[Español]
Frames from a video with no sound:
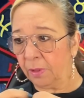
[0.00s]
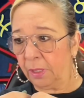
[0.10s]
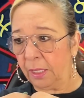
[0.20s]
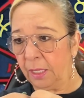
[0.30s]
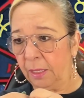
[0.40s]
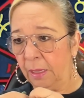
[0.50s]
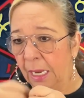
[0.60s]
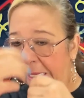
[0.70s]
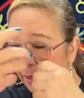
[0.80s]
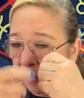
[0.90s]
eh,
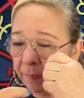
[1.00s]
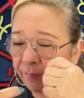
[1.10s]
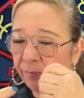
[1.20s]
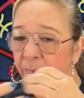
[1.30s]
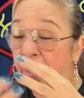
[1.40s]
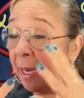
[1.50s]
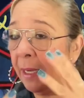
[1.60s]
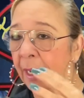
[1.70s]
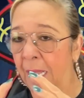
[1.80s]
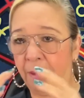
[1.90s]
a cada
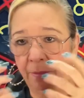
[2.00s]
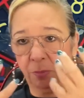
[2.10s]
penca.